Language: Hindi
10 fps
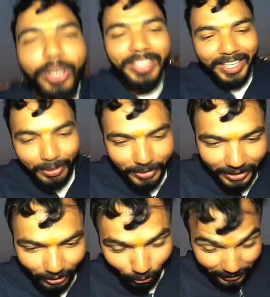थोड़ी देर में
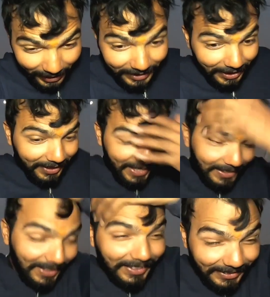हो जाएगा
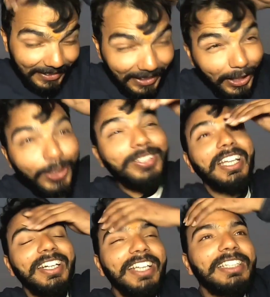सनराइज़ तो
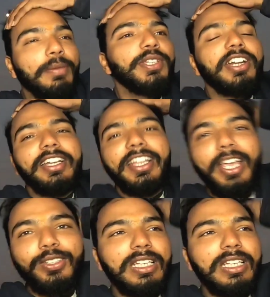सनराइज़ कैप्चर करते हैं